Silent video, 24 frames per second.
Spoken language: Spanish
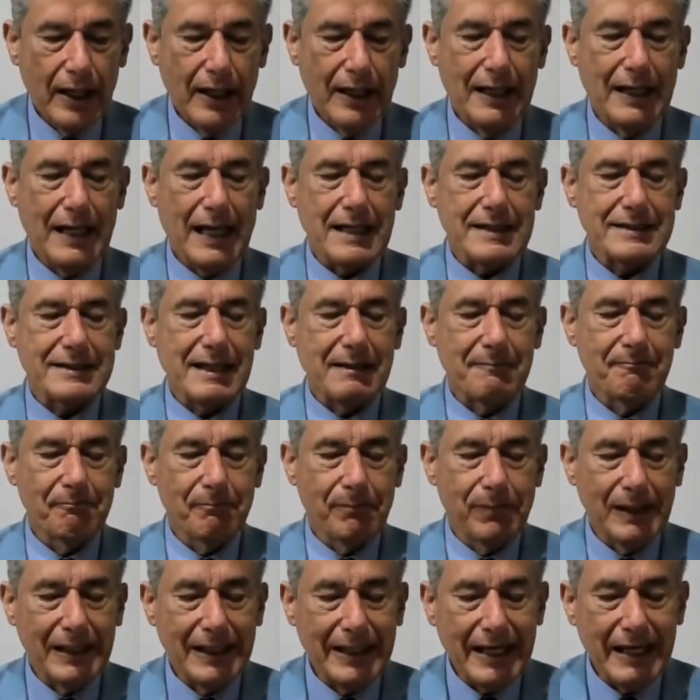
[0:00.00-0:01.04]
la
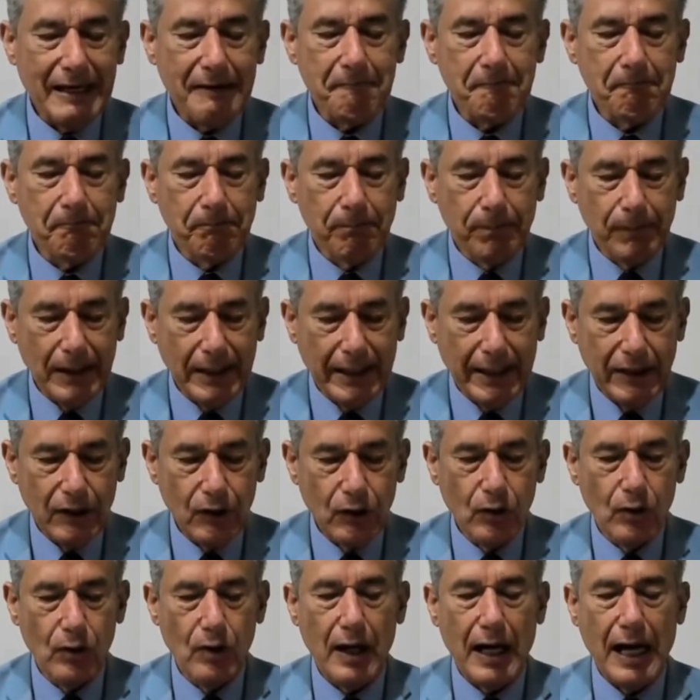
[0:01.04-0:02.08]
Asamblea en
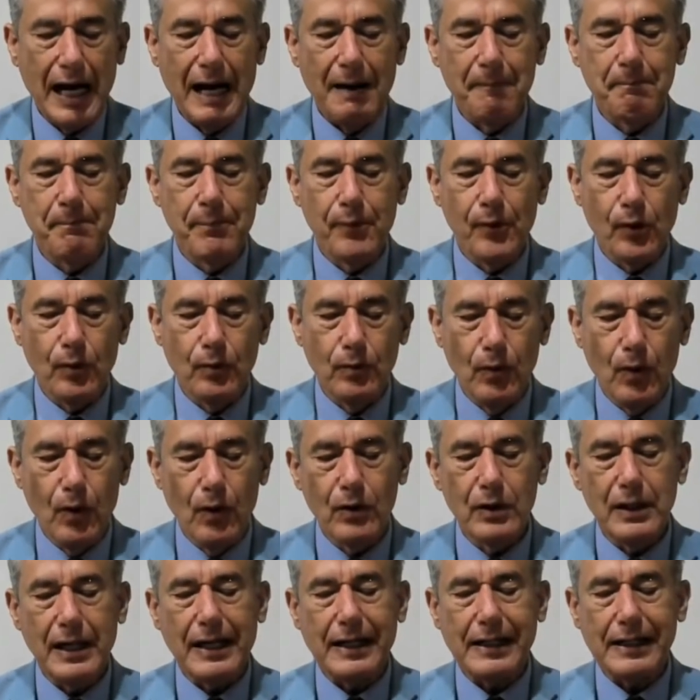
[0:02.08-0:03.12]
pleno
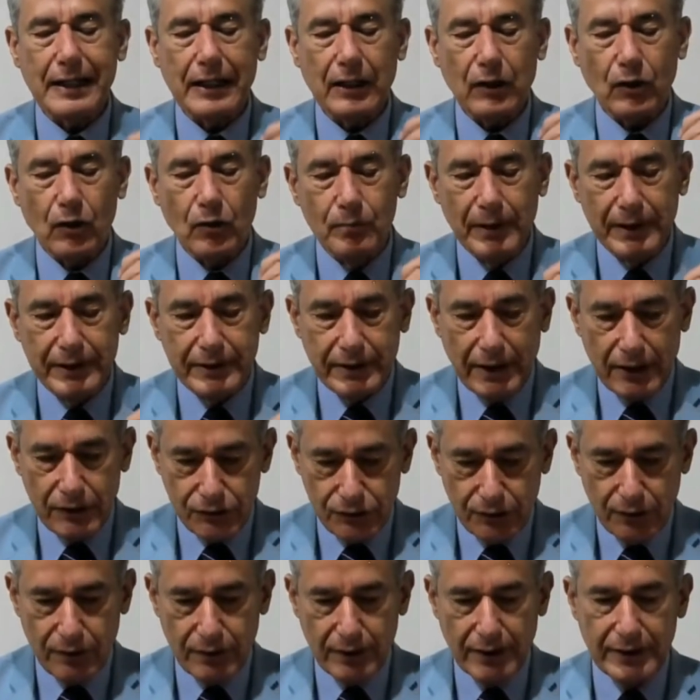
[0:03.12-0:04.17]
aprobó las
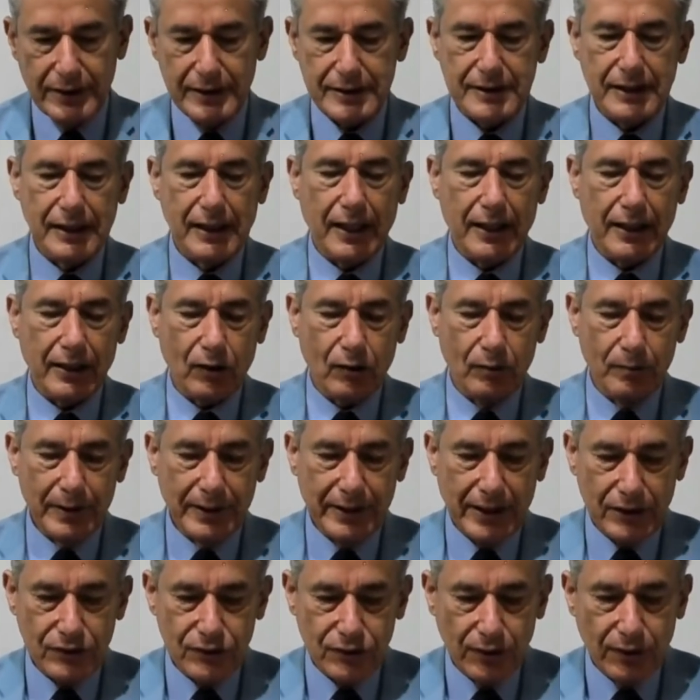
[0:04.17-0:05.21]
recomendaciones, es decir, las
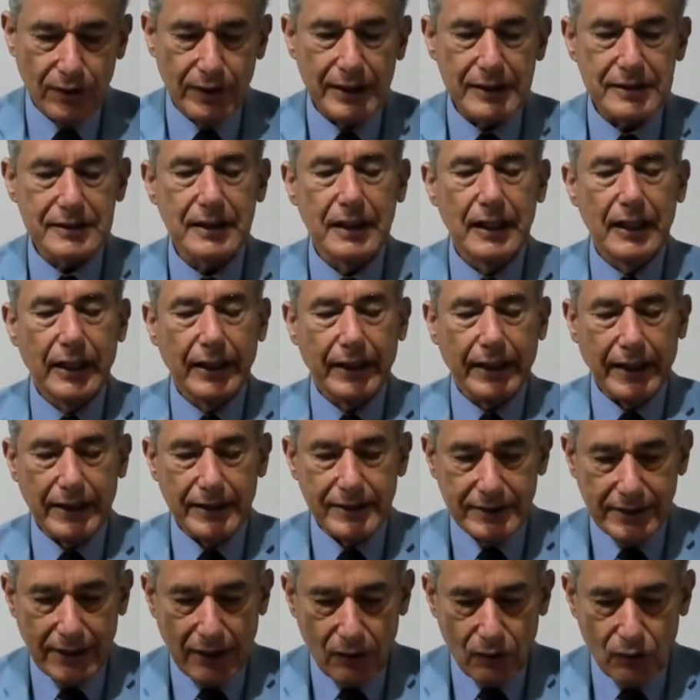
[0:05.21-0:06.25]
recomendaciones que
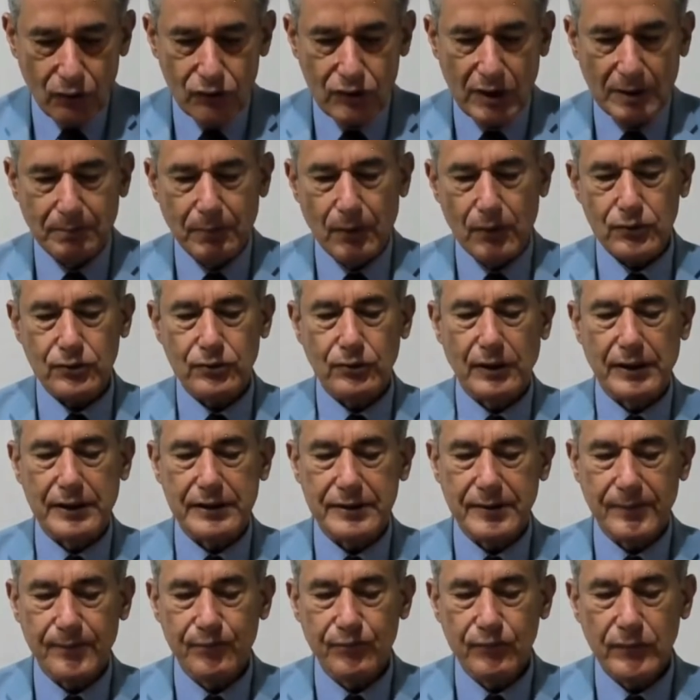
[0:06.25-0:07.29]
hicieron los
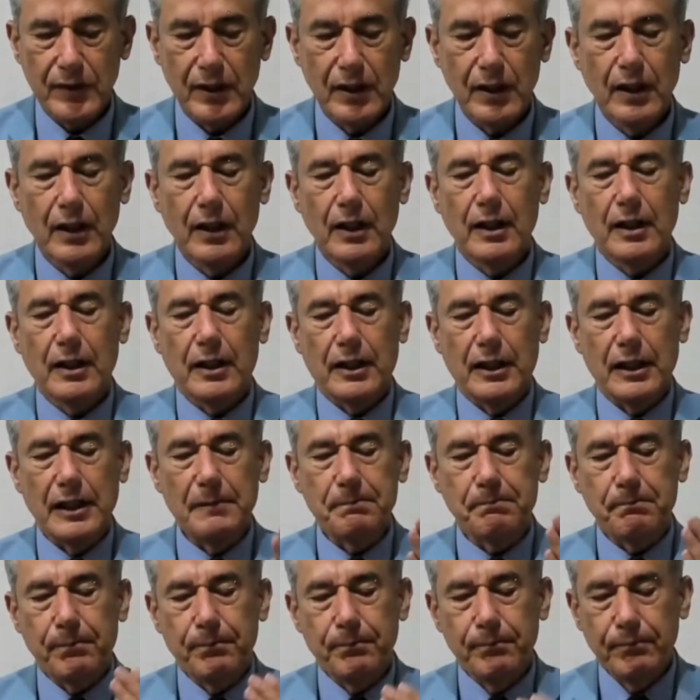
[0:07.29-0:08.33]
apóstoles.
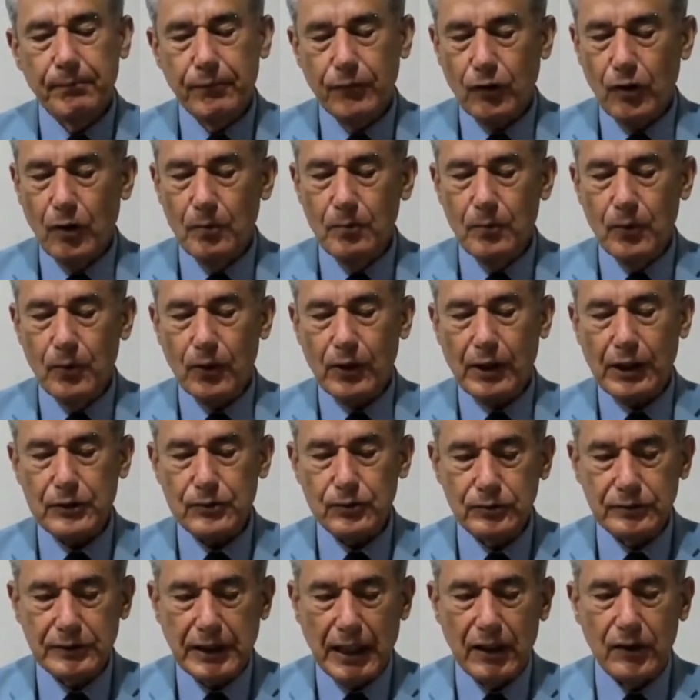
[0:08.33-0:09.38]
Y como
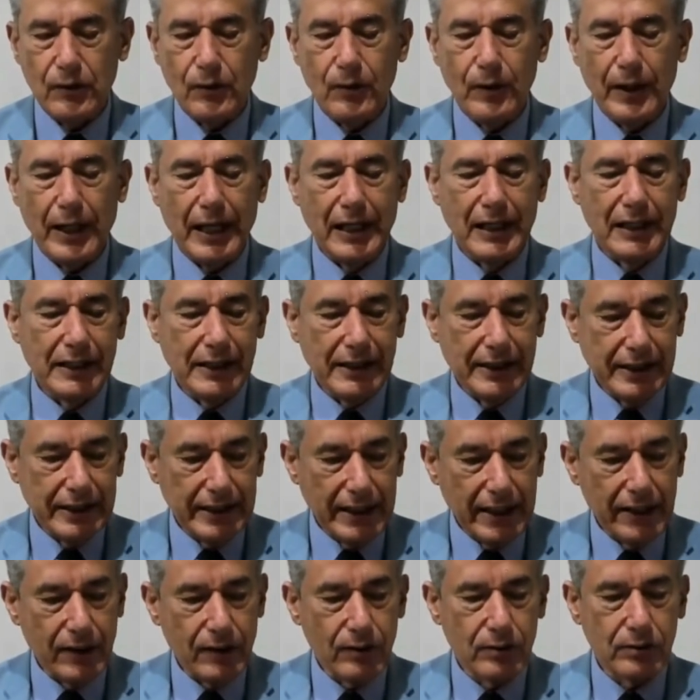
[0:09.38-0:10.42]
resultado
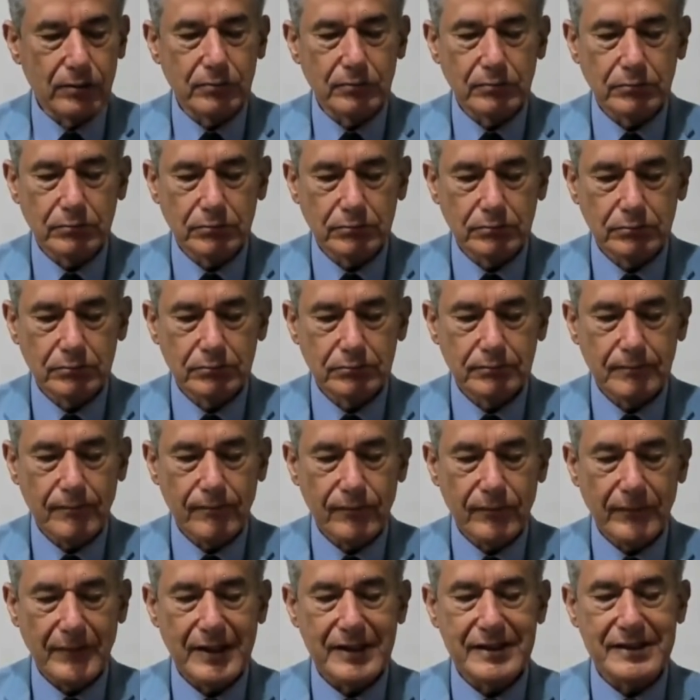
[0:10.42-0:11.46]
eligieron
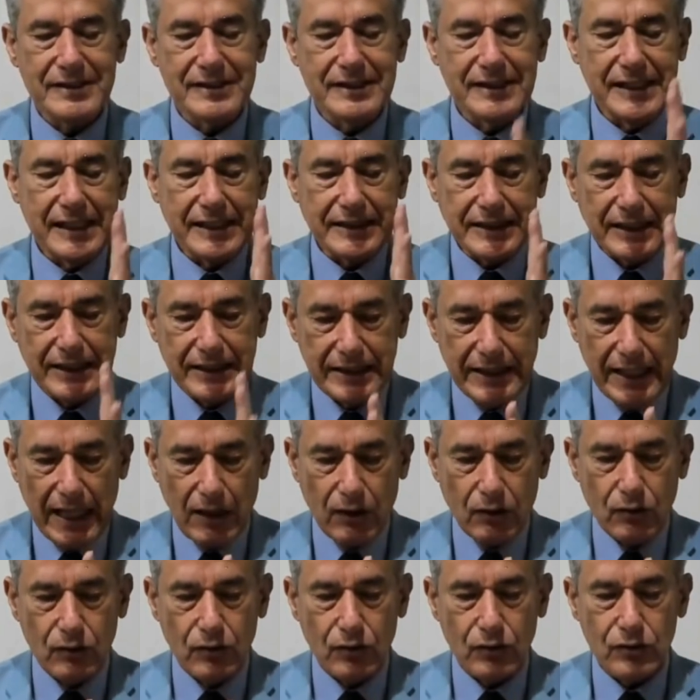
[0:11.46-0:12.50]
siete
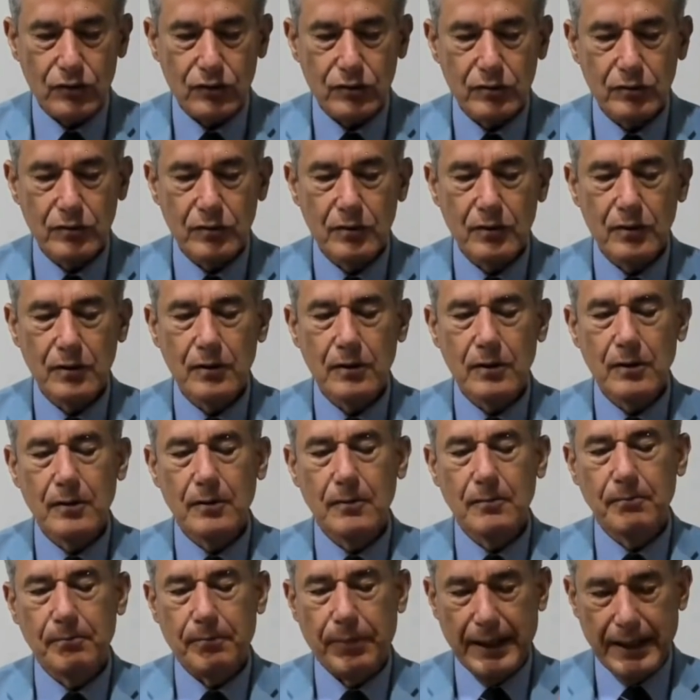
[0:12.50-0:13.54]
diáconos
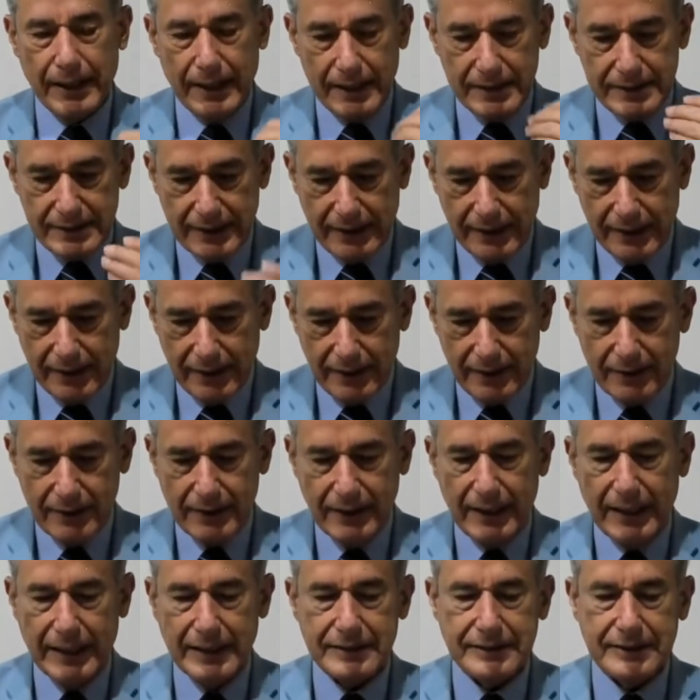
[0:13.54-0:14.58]
para hacer
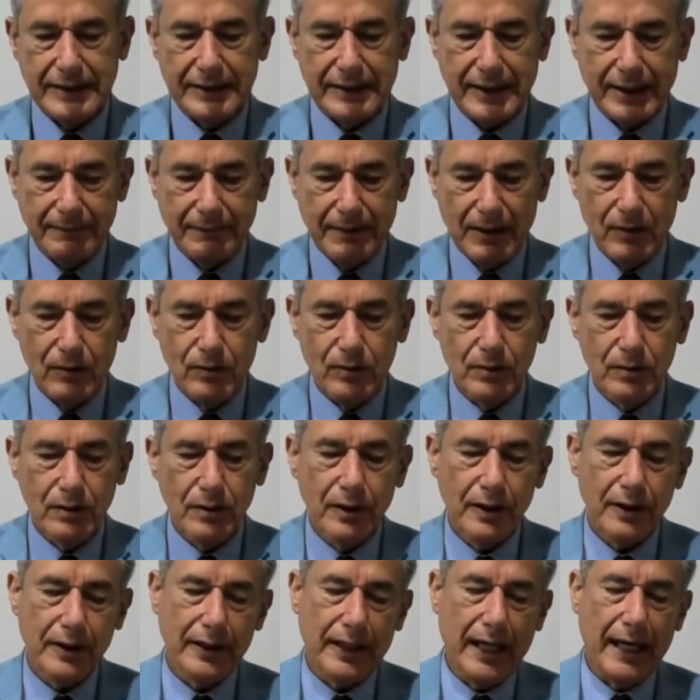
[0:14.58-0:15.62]
este trabajo
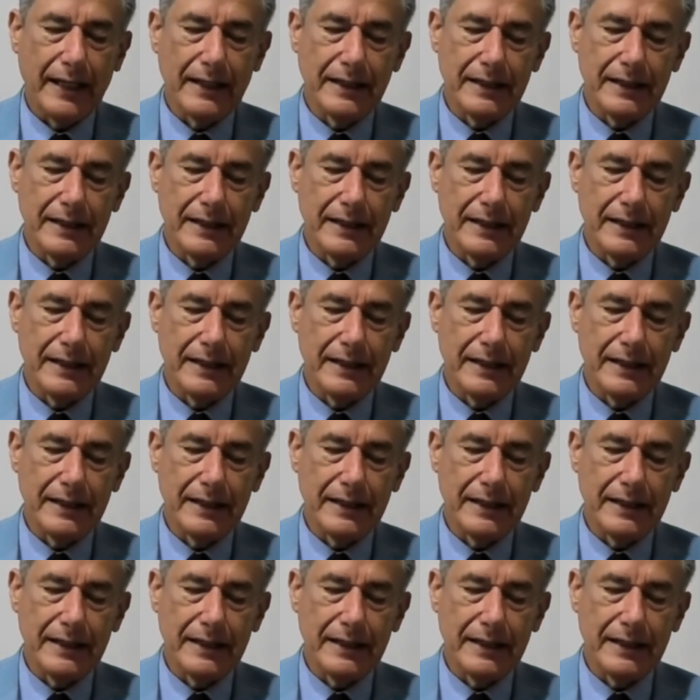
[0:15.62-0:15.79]
que